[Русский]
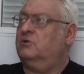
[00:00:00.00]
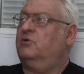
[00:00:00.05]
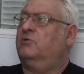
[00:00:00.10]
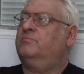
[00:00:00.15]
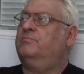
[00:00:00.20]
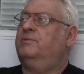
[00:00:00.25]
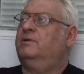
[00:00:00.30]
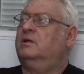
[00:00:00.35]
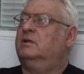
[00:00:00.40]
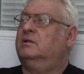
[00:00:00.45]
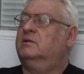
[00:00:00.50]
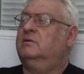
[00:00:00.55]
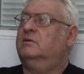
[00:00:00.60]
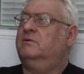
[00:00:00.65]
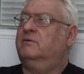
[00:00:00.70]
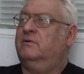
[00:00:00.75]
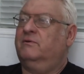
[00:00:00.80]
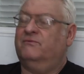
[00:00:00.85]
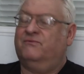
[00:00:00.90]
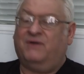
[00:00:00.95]
он был
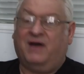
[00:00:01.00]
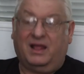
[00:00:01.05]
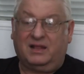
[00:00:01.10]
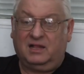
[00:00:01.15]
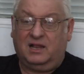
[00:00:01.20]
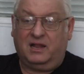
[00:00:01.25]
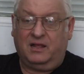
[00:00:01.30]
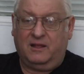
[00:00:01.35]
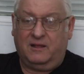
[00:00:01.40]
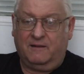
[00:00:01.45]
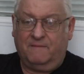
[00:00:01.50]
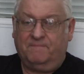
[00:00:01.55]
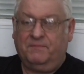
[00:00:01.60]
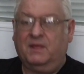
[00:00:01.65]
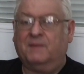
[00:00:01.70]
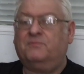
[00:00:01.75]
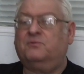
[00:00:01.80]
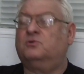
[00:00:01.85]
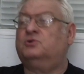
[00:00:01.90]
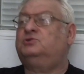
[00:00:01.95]
в Англии
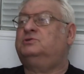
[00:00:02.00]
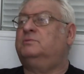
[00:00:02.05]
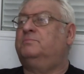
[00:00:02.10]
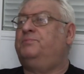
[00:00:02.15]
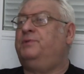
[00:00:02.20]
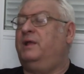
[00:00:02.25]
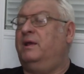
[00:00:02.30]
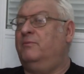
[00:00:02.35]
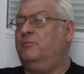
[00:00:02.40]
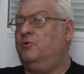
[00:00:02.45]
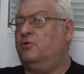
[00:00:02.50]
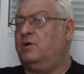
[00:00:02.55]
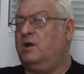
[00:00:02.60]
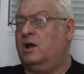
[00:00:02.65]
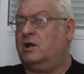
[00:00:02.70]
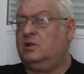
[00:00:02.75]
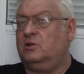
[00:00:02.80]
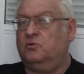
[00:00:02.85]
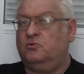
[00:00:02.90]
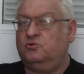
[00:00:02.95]
и получил премию
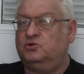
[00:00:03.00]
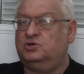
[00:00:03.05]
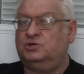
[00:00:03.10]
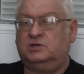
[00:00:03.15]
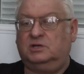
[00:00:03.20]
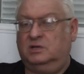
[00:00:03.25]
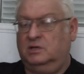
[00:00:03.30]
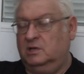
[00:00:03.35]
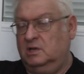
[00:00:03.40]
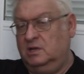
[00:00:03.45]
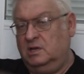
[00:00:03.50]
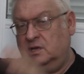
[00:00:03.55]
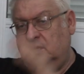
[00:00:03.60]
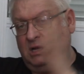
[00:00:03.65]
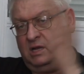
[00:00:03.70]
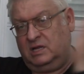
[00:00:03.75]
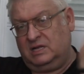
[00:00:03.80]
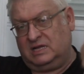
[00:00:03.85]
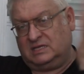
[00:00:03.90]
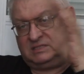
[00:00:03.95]
как лучший
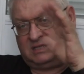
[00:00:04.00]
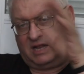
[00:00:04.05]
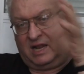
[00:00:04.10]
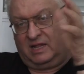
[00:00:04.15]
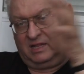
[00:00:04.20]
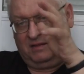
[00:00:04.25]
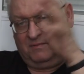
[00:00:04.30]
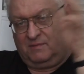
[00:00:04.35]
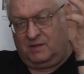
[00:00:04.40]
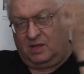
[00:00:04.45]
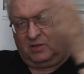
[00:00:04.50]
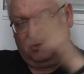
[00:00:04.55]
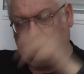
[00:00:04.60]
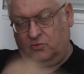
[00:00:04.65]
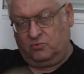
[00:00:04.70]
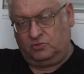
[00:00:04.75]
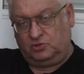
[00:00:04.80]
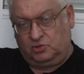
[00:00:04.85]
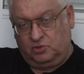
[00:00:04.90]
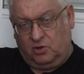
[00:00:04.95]
иностранный
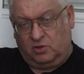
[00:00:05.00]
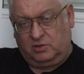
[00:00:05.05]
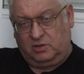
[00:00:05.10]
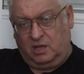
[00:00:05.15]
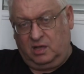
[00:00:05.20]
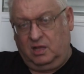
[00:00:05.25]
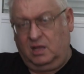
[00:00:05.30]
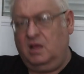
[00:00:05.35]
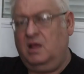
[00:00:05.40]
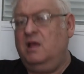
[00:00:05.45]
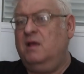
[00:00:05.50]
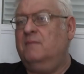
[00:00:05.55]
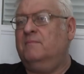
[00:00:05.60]
молодой ученый.